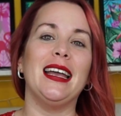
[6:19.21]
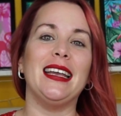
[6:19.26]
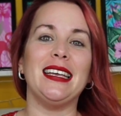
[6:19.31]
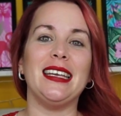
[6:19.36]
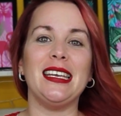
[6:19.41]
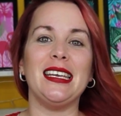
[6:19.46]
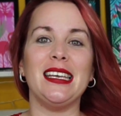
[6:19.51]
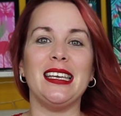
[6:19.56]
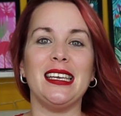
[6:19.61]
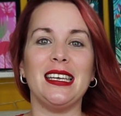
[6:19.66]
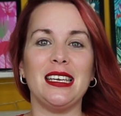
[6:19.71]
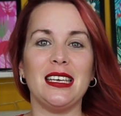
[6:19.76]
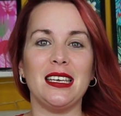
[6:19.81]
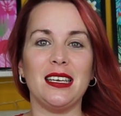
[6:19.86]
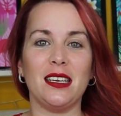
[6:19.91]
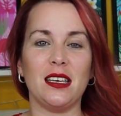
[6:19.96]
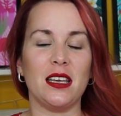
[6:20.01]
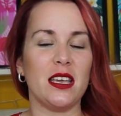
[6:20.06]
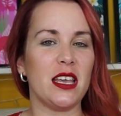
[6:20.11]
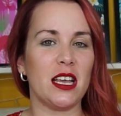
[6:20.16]

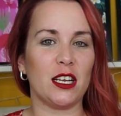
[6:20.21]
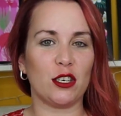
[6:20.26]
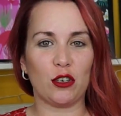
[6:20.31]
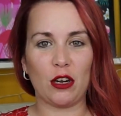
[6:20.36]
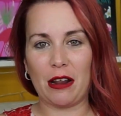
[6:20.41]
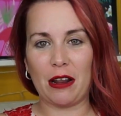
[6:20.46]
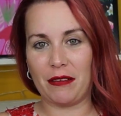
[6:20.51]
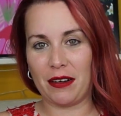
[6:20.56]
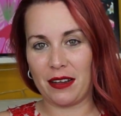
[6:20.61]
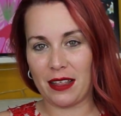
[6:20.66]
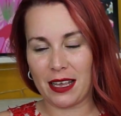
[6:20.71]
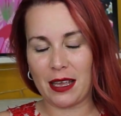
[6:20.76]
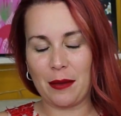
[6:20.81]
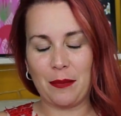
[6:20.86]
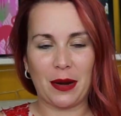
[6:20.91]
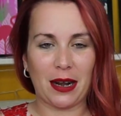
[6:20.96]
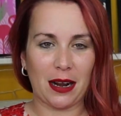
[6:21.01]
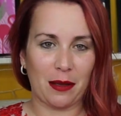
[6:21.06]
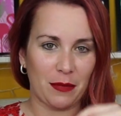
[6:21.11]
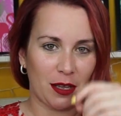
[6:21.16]
Y, eso la verdad que
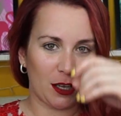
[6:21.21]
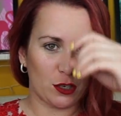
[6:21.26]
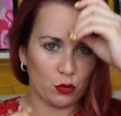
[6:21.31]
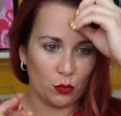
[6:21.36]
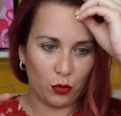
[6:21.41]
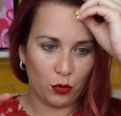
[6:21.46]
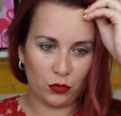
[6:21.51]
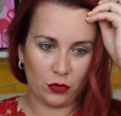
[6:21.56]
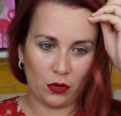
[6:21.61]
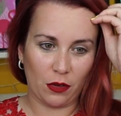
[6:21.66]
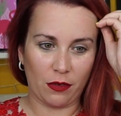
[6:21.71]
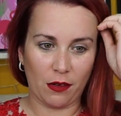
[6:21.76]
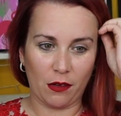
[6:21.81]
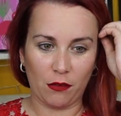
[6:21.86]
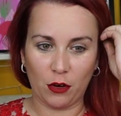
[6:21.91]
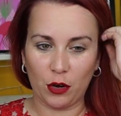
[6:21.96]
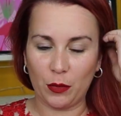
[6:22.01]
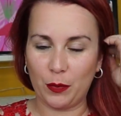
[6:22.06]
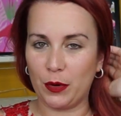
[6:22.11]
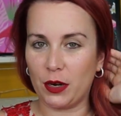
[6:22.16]
para mí es un punto a
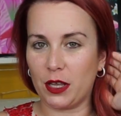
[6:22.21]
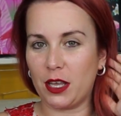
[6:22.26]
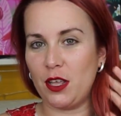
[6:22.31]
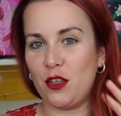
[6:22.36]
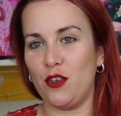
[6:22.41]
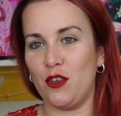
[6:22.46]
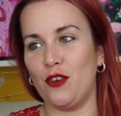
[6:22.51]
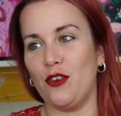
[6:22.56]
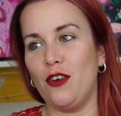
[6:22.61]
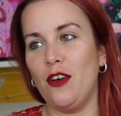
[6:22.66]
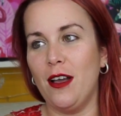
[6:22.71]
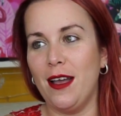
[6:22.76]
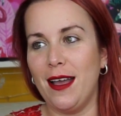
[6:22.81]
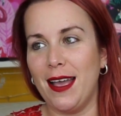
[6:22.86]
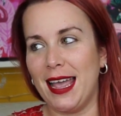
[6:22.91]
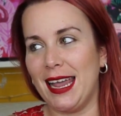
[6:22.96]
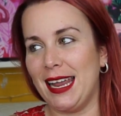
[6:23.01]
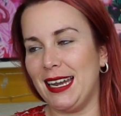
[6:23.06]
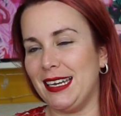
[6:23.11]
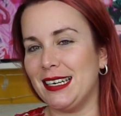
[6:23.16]
favor porque yo
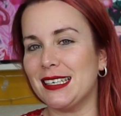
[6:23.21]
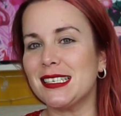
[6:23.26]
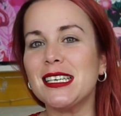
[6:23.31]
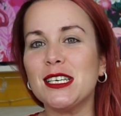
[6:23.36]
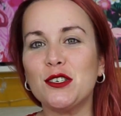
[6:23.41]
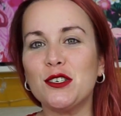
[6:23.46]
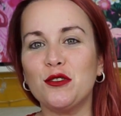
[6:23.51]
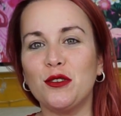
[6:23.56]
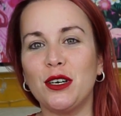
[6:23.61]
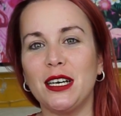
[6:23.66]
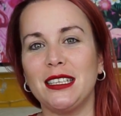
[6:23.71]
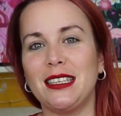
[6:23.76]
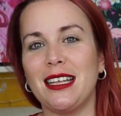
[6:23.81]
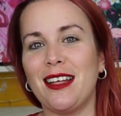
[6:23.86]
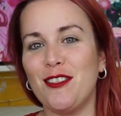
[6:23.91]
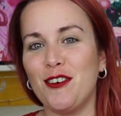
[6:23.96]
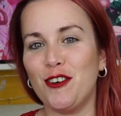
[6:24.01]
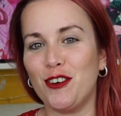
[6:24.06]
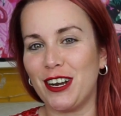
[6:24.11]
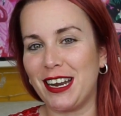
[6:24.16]
el ir sin
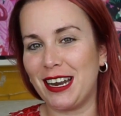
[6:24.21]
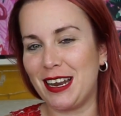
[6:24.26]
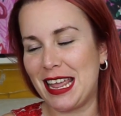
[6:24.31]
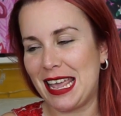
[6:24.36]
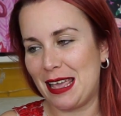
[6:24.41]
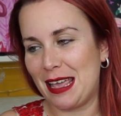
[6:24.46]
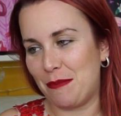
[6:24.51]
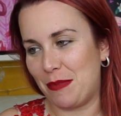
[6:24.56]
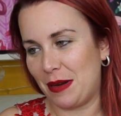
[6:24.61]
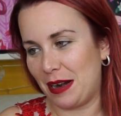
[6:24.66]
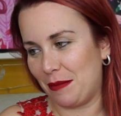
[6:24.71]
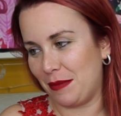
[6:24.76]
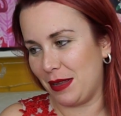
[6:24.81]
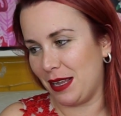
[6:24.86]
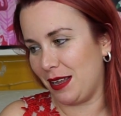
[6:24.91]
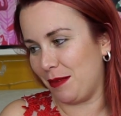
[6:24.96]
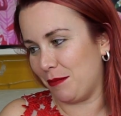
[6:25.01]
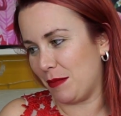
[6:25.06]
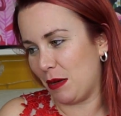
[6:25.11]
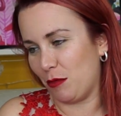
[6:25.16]
sujetador, eh, para
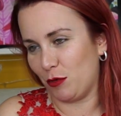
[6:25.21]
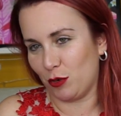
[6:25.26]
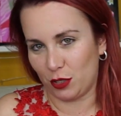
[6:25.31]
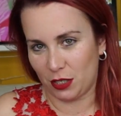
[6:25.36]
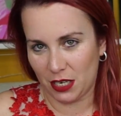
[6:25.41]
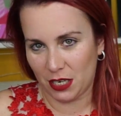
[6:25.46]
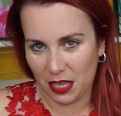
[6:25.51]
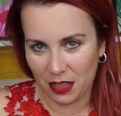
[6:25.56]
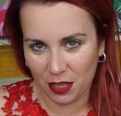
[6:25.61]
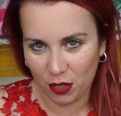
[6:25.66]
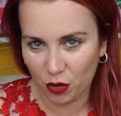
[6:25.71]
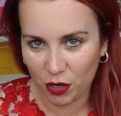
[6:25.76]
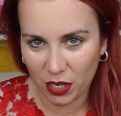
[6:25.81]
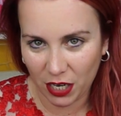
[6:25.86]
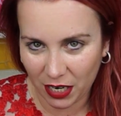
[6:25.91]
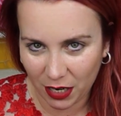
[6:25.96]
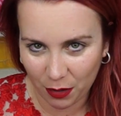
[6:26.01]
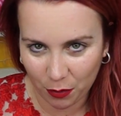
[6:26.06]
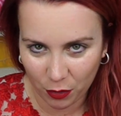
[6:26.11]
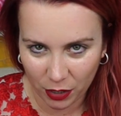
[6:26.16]
mí, vamos, ya digo que
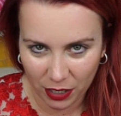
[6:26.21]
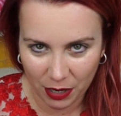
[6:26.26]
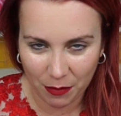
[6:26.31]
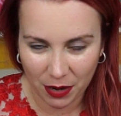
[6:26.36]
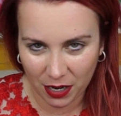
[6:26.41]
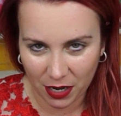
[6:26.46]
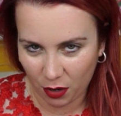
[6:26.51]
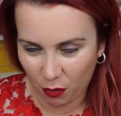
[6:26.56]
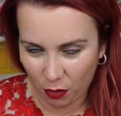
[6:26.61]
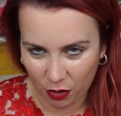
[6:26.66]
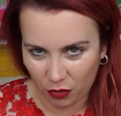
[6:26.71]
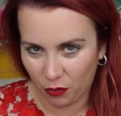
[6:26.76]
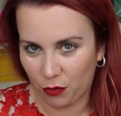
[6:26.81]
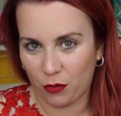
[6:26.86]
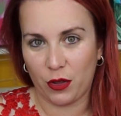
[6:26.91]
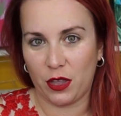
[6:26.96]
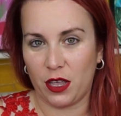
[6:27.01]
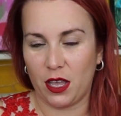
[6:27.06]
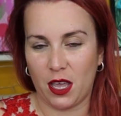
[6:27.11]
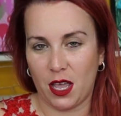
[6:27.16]
es que voy nada más que cuando
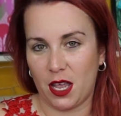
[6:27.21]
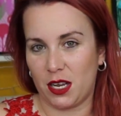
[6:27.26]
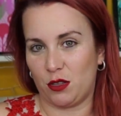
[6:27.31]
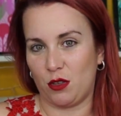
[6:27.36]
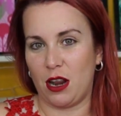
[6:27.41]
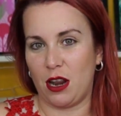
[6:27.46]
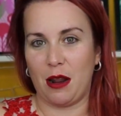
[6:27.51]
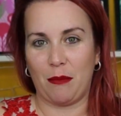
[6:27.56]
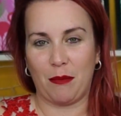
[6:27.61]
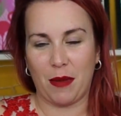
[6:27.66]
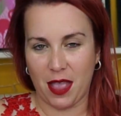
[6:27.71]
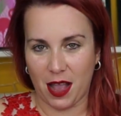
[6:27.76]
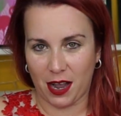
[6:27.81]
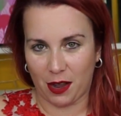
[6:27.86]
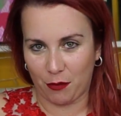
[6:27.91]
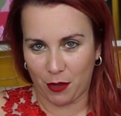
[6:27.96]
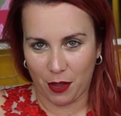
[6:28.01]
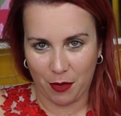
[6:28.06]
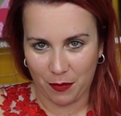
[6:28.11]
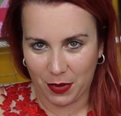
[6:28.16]
voy, estoy en la playa que
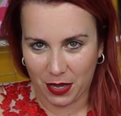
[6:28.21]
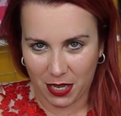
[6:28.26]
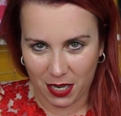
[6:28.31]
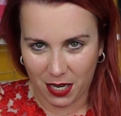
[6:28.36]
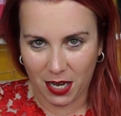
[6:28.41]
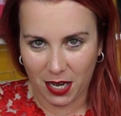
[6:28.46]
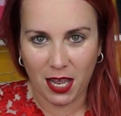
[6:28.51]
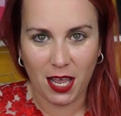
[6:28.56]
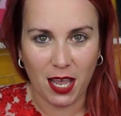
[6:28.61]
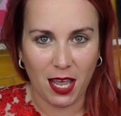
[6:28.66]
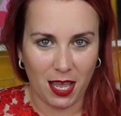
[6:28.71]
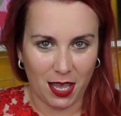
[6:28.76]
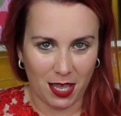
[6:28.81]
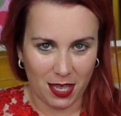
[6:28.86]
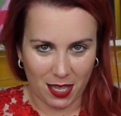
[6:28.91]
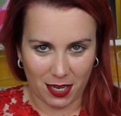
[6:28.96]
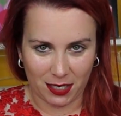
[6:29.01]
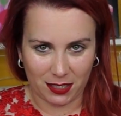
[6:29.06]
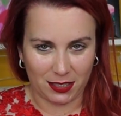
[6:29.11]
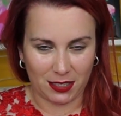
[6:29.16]
voy en bikini
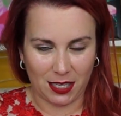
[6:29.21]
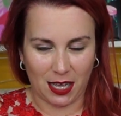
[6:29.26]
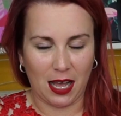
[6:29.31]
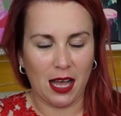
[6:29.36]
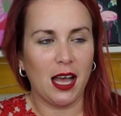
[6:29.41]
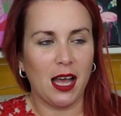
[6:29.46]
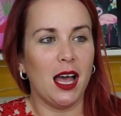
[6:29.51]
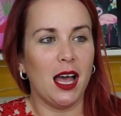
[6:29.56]
y ya está